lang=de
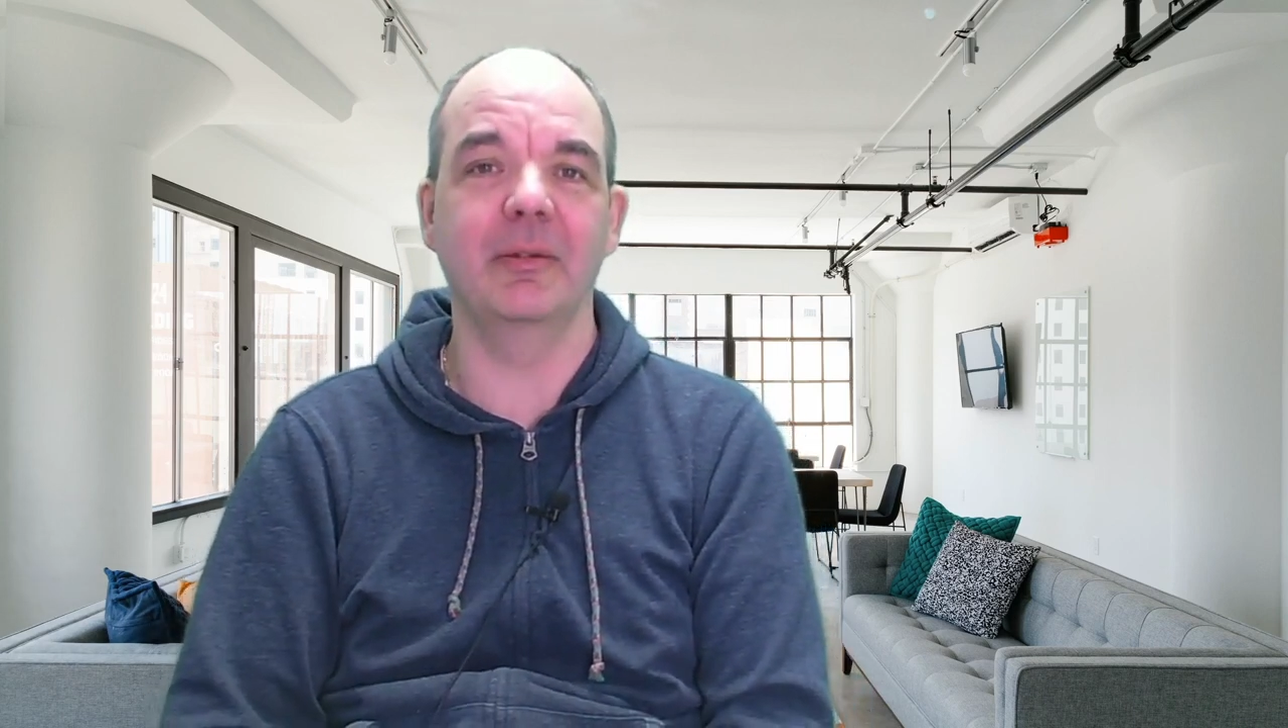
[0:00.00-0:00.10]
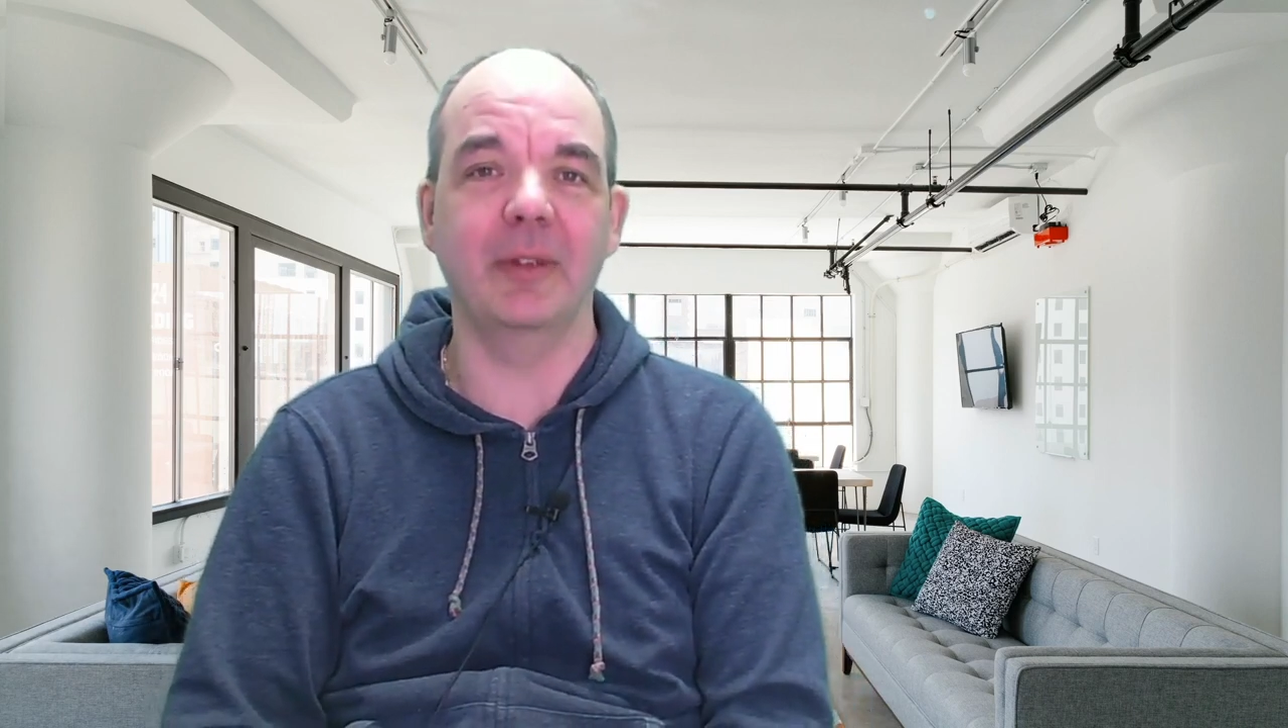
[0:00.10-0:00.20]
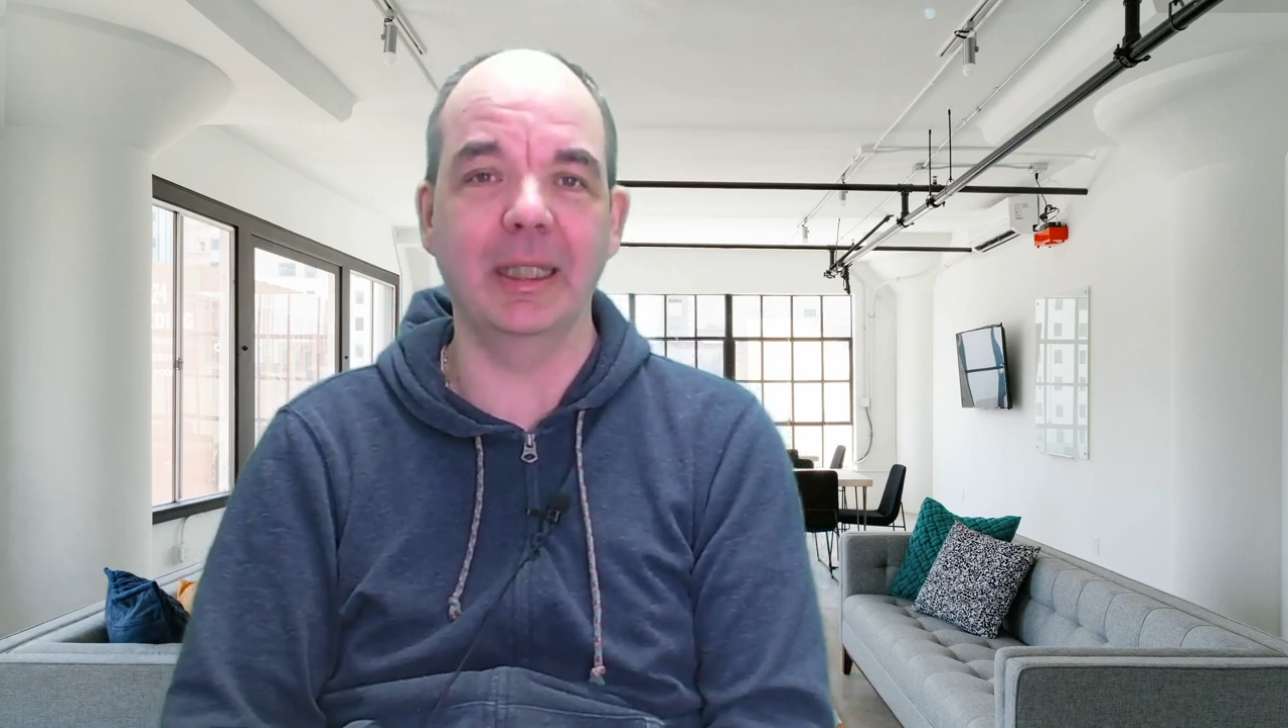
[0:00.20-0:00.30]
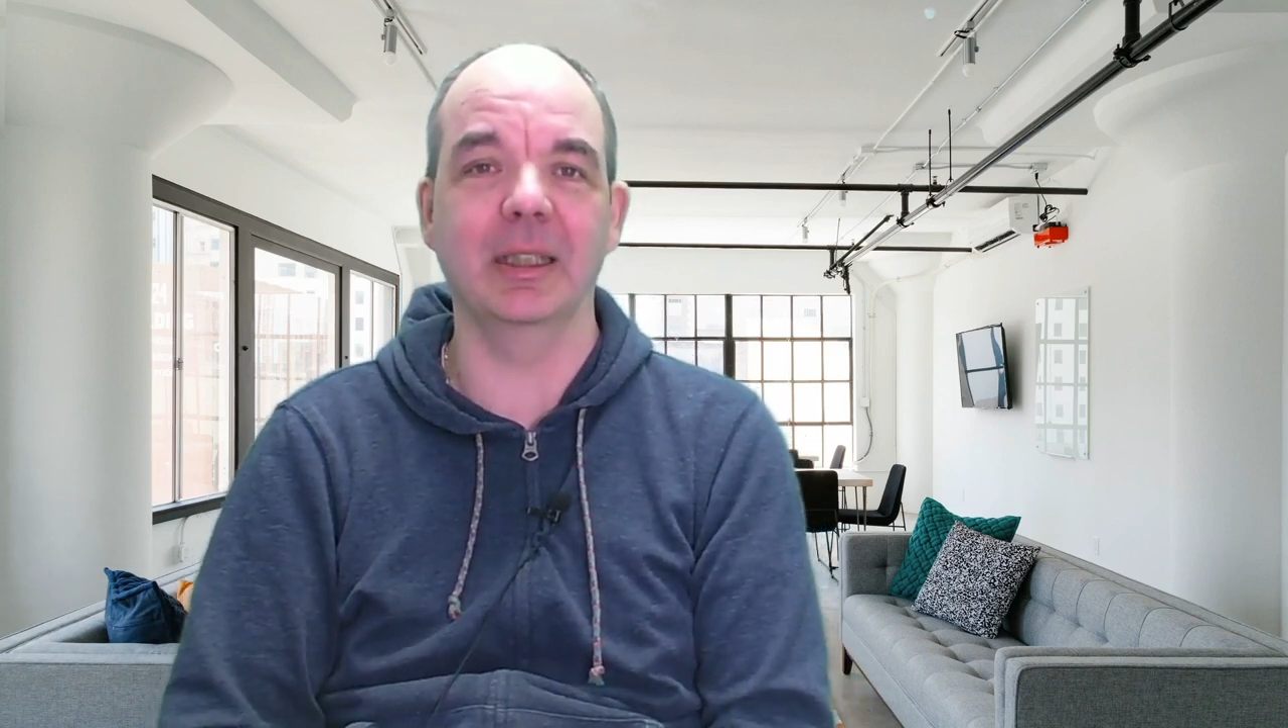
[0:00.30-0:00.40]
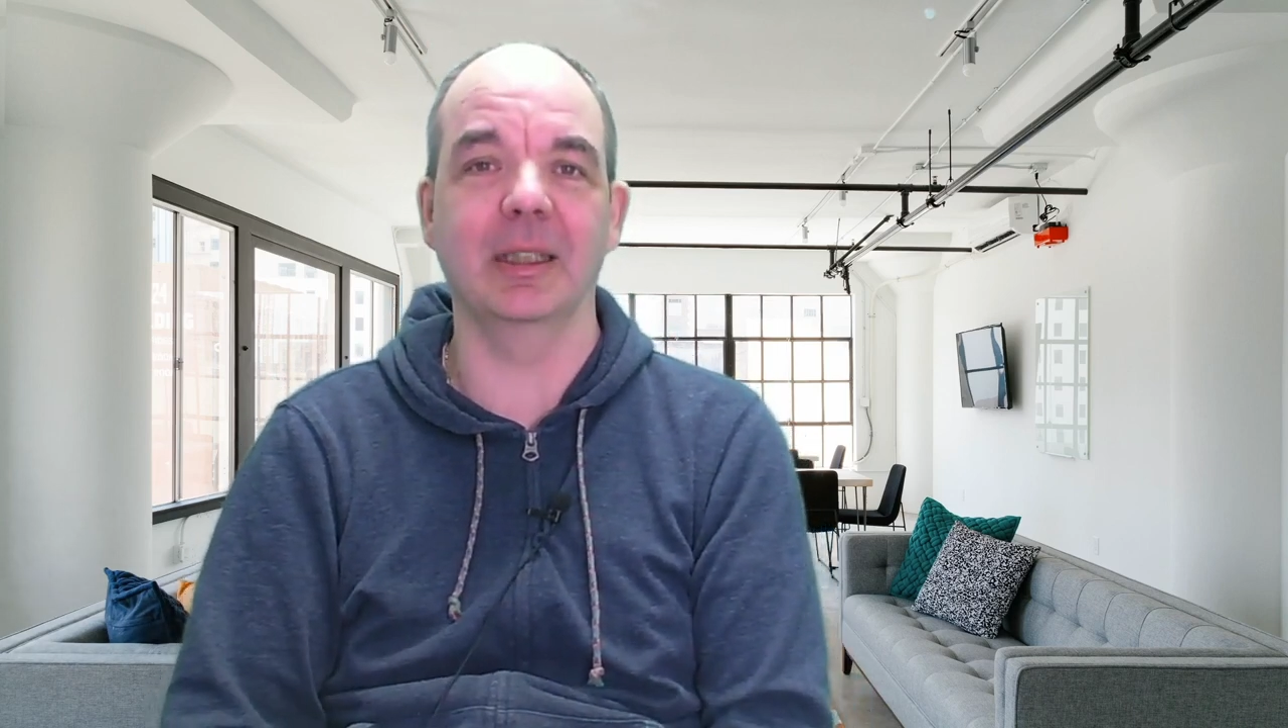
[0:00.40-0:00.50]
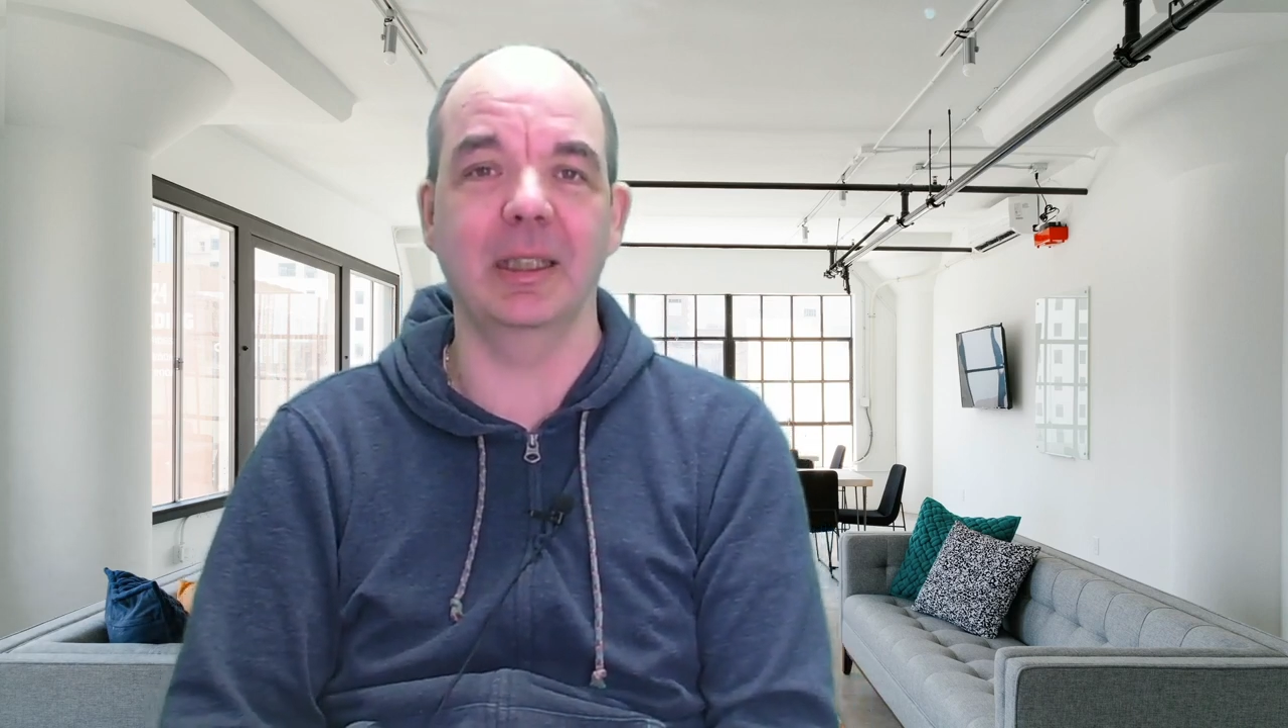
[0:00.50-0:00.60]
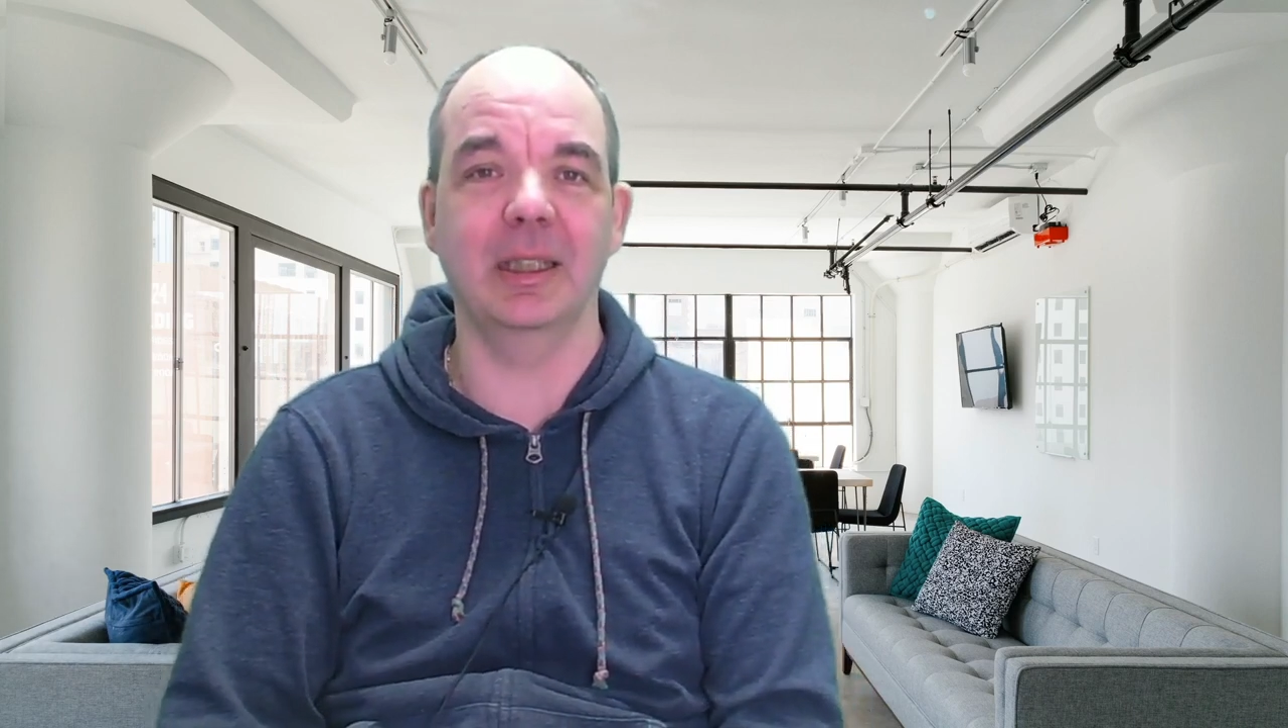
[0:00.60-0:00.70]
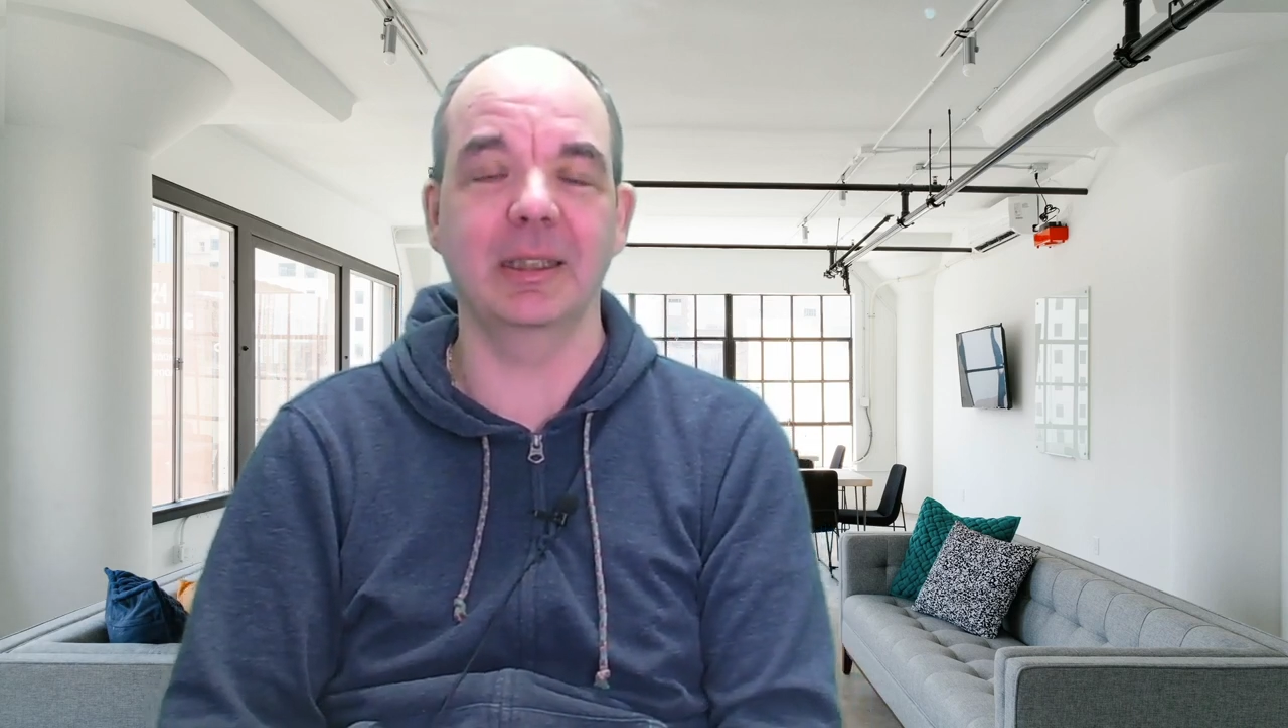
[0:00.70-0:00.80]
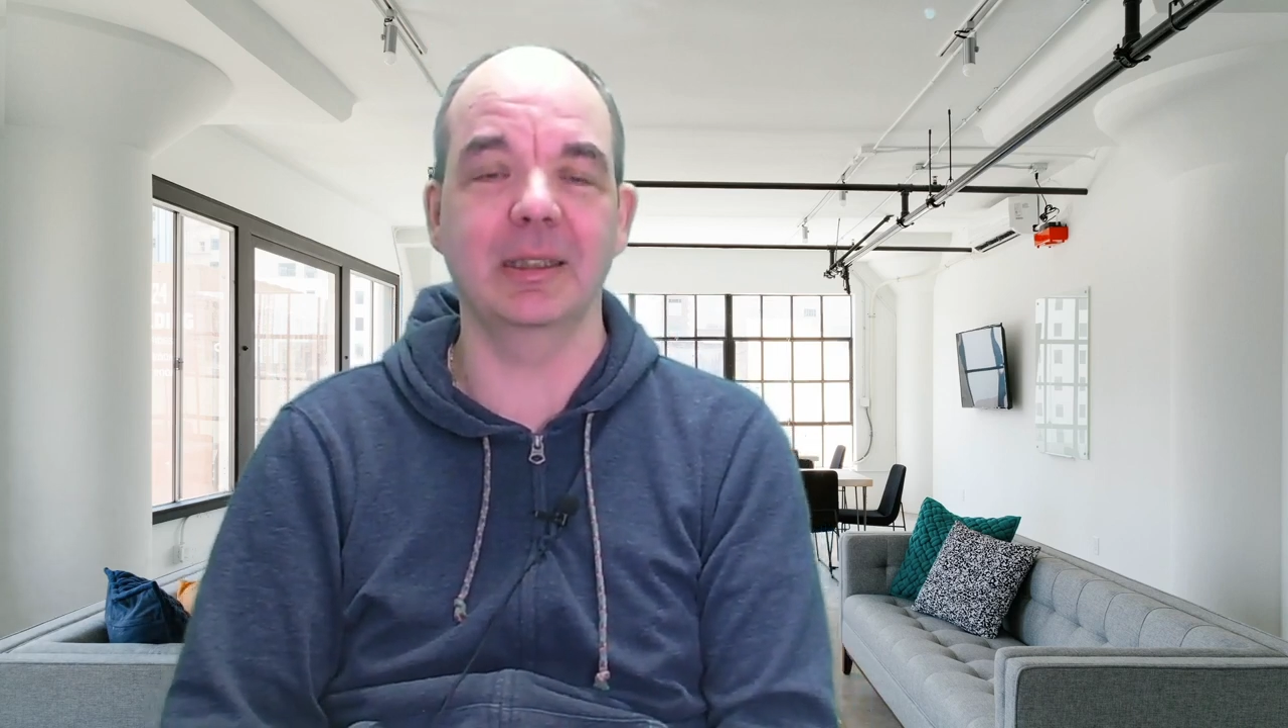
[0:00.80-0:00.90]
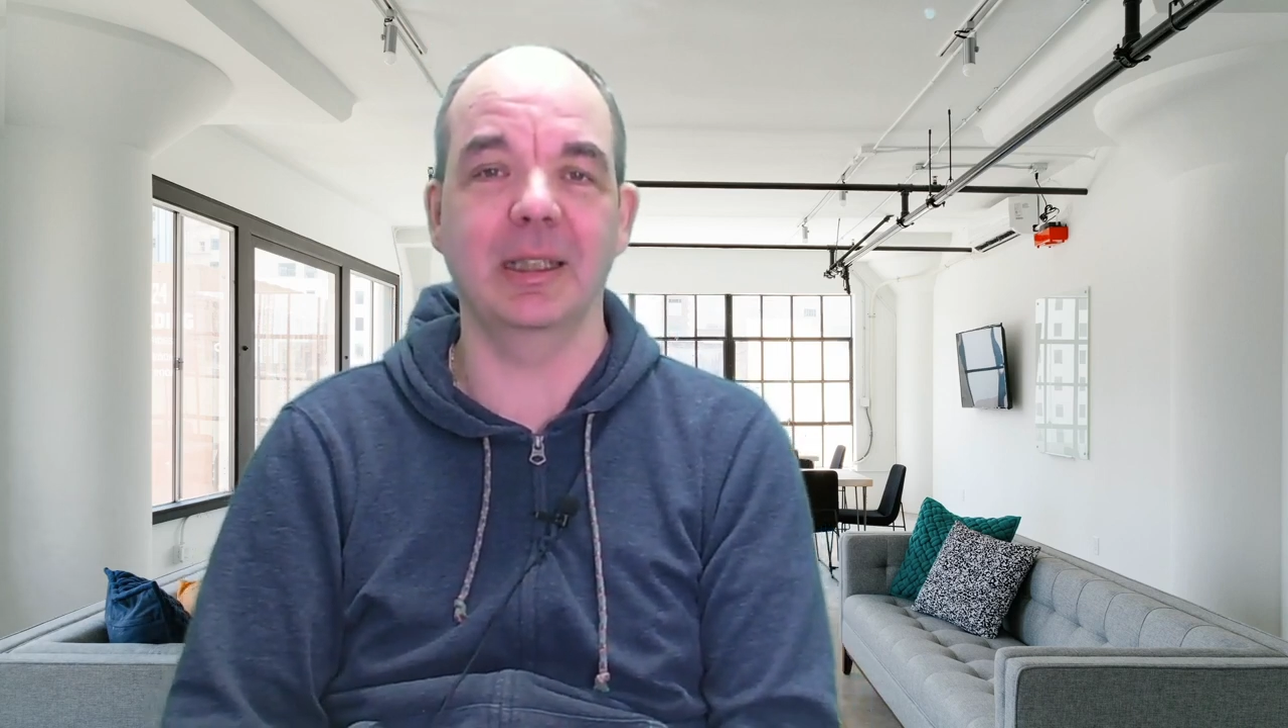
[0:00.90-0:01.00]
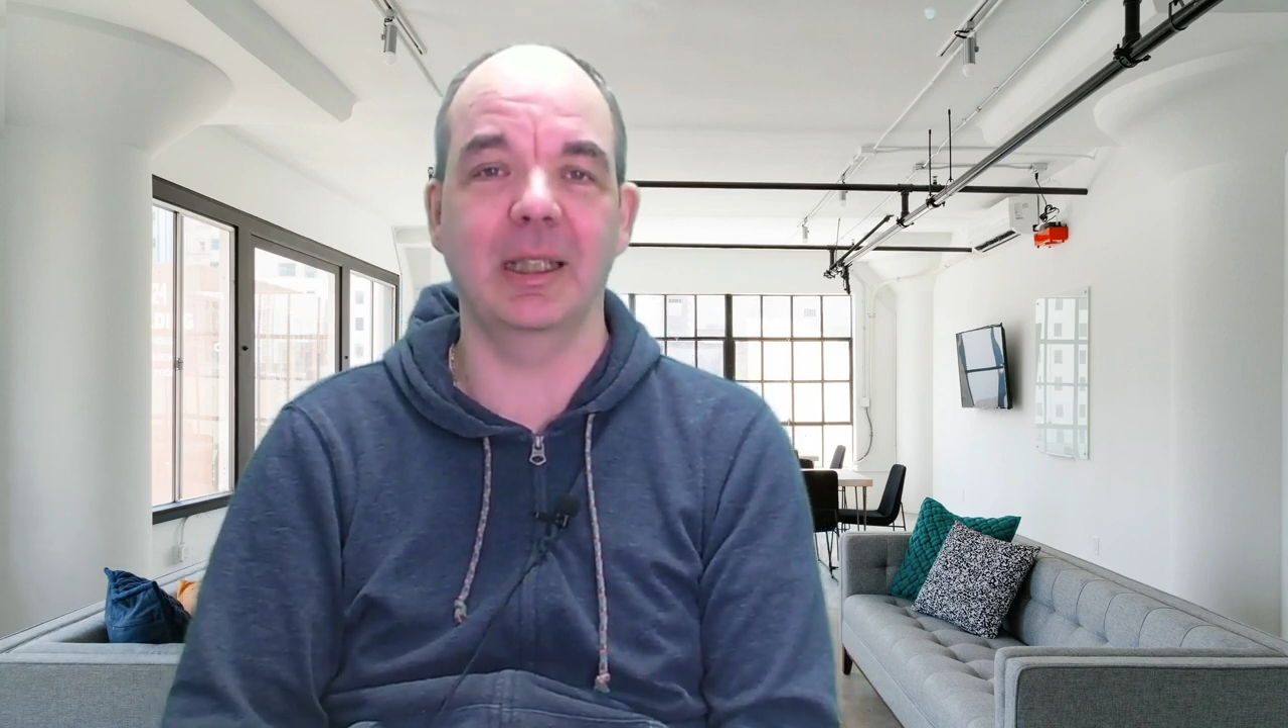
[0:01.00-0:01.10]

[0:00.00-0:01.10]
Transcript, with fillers: weitergeleitet